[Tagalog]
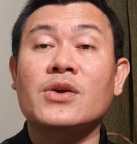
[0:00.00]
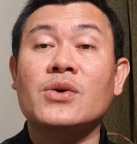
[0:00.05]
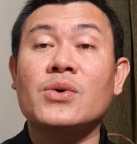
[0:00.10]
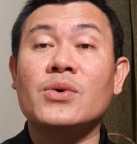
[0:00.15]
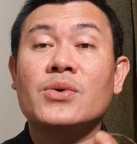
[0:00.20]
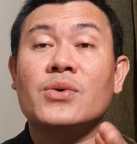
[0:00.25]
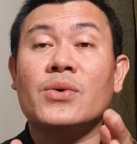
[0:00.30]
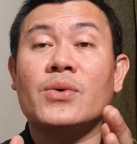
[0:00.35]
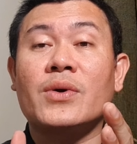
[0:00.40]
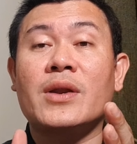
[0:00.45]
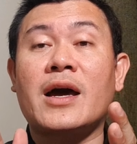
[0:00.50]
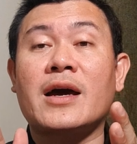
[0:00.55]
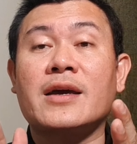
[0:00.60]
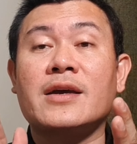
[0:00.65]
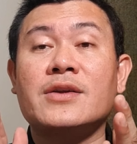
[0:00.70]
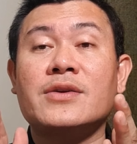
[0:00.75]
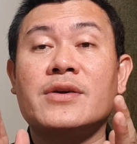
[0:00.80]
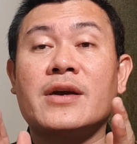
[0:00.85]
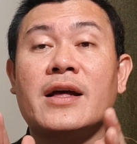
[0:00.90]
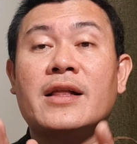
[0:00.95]
Kung
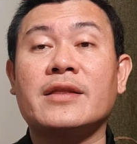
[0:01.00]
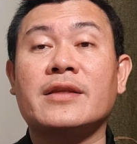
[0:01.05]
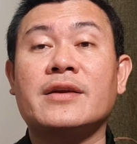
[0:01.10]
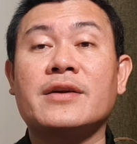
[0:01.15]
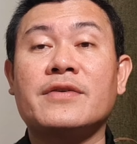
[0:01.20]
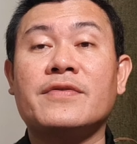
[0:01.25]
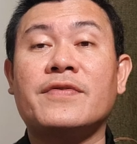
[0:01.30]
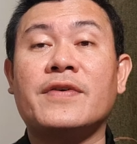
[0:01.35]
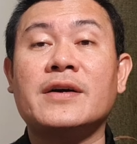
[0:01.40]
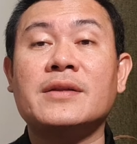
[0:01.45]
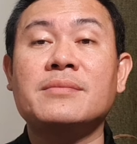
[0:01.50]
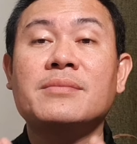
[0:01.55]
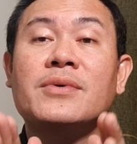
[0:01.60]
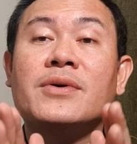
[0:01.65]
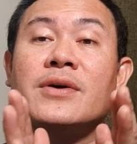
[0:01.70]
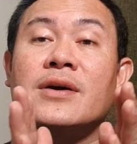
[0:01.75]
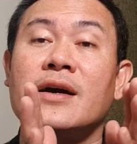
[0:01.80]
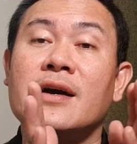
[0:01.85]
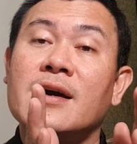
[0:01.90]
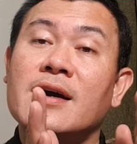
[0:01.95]
kukulangin yung healthcare fund
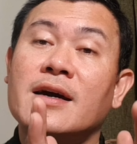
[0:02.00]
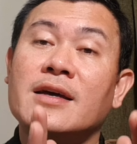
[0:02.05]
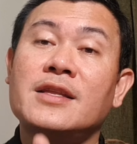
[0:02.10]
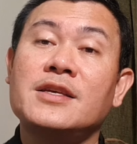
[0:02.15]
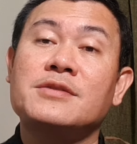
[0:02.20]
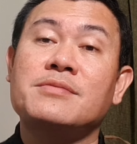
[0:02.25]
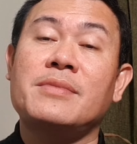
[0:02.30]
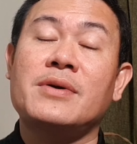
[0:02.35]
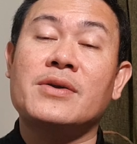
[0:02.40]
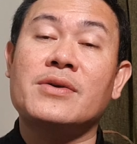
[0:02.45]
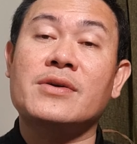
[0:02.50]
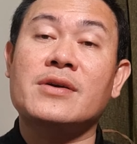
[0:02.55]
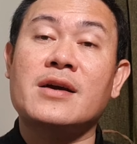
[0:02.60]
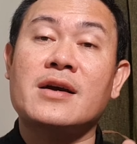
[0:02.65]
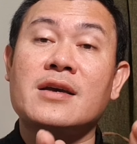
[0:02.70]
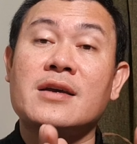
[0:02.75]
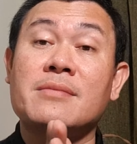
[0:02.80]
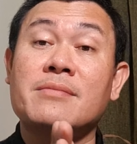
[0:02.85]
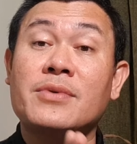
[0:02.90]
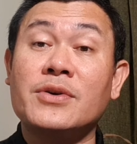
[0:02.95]
mo, at least meron
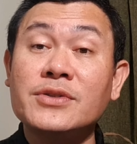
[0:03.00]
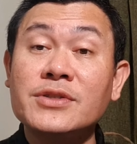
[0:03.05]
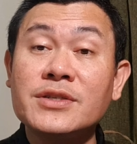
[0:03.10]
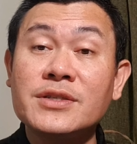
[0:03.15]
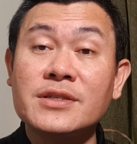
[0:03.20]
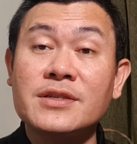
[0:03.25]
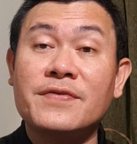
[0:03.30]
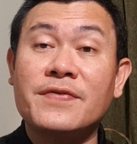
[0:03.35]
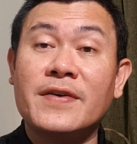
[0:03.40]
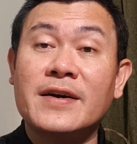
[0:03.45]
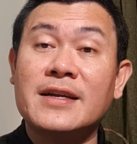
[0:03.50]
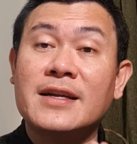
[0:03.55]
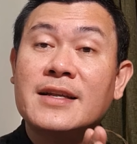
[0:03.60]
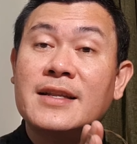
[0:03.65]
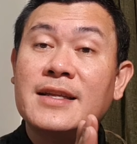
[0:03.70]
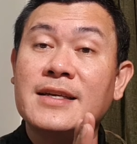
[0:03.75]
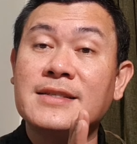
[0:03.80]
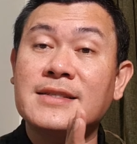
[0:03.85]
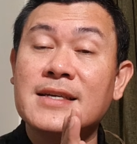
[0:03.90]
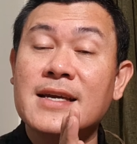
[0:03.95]
kang emergency fund,
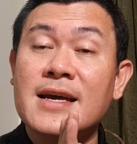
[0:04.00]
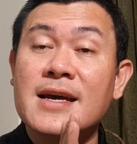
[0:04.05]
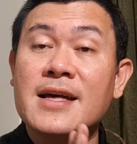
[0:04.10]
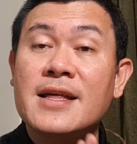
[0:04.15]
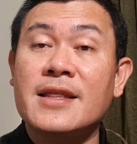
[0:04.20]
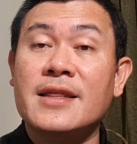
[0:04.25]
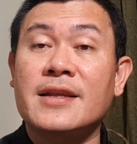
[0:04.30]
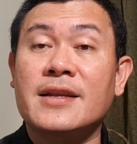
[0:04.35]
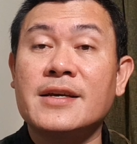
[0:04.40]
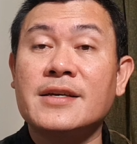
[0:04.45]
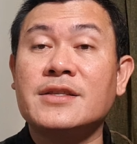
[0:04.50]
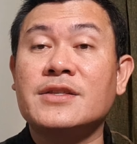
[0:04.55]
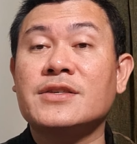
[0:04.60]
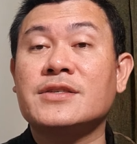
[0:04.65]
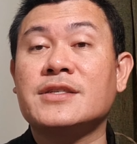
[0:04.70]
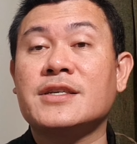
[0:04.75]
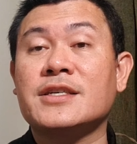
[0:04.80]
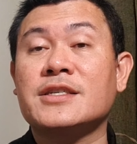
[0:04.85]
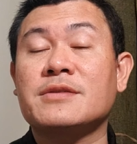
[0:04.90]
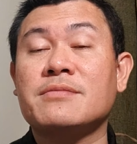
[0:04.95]
at least 3 to
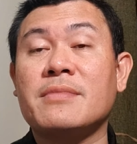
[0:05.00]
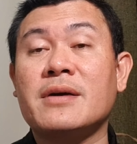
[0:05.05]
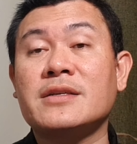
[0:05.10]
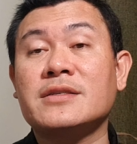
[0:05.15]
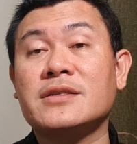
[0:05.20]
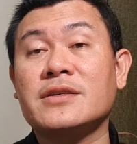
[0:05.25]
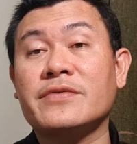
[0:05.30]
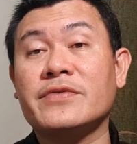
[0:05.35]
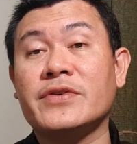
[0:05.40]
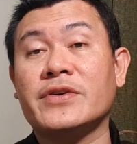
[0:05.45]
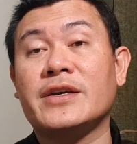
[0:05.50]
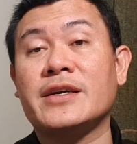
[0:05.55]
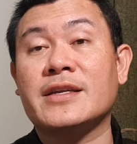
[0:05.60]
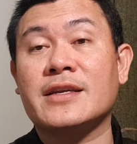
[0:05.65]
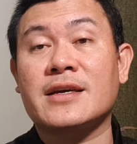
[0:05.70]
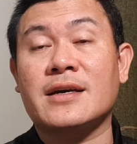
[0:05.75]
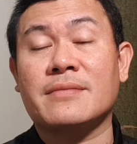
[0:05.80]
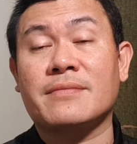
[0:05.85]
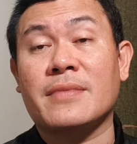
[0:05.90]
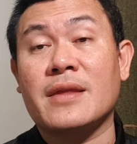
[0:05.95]
6 months of your
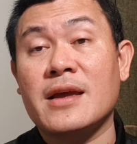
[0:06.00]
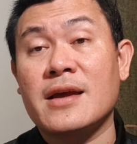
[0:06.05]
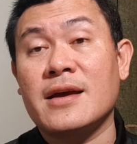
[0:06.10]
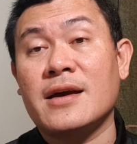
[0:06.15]
income.